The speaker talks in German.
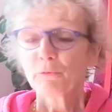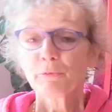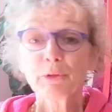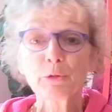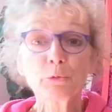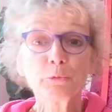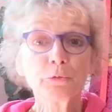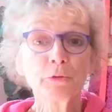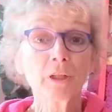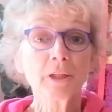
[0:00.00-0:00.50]
Wie
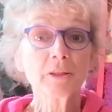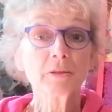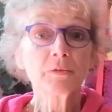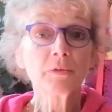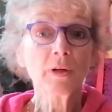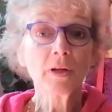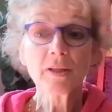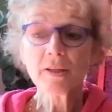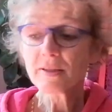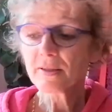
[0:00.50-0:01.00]
du
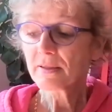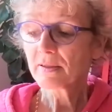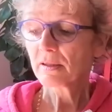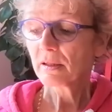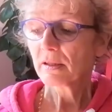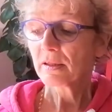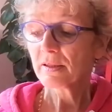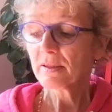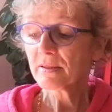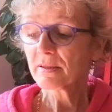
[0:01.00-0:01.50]
vielleicht
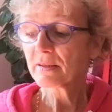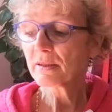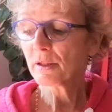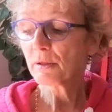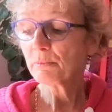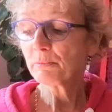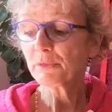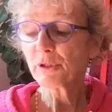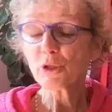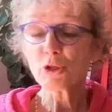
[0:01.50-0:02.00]
weißt, ist
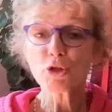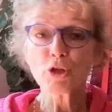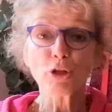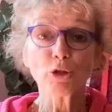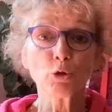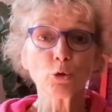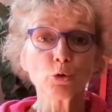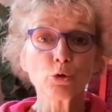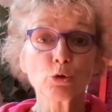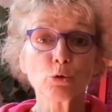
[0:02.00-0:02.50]
im
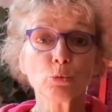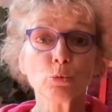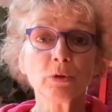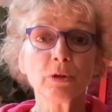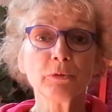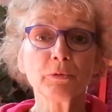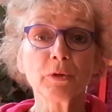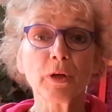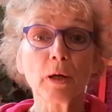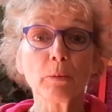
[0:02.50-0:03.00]
Jinshin Jutsu
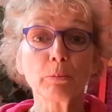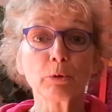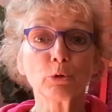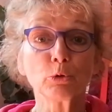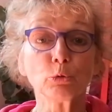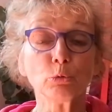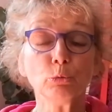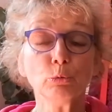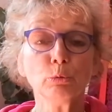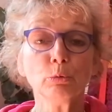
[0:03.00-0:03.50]
die Farbe
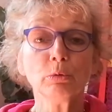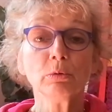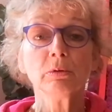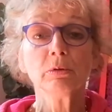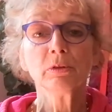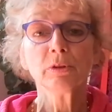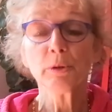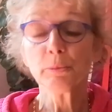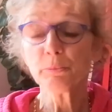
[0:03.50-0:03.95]
Grün